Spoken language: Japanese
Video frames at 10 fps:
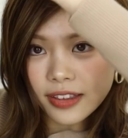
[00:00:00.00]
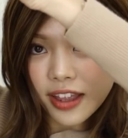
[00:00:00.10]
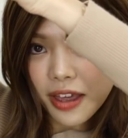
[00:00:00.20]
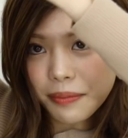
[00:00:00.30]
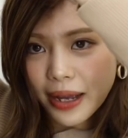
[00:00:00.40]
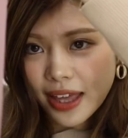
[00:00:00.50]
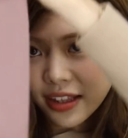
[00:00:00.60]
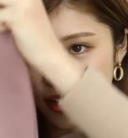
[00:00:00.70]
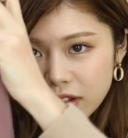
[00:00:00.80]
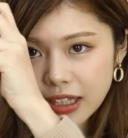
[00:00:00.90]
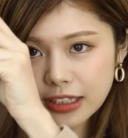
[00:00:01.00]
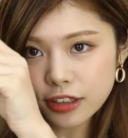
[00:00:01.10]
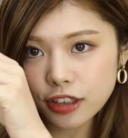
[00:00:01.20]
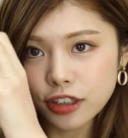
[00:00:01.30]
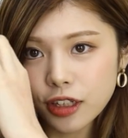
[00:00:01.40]
で前に2
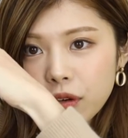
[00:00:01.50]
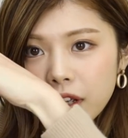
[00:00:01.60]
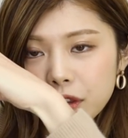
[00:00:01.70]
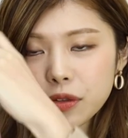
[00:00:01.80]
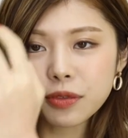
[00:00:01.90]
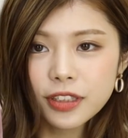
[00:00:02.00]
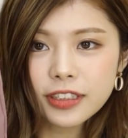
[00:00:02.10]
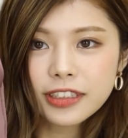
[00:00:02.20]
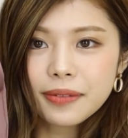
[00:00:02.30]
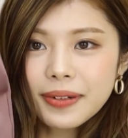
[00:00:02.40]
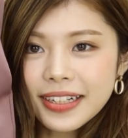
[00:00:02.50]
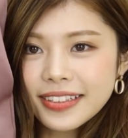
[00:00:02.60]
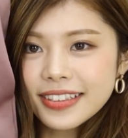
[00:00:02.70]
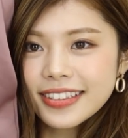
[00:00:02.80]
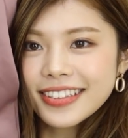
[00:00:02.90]
つポケットもついて
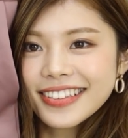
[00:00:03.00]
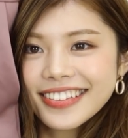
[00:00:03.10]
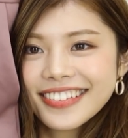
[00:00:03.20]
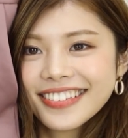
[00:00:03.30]
ます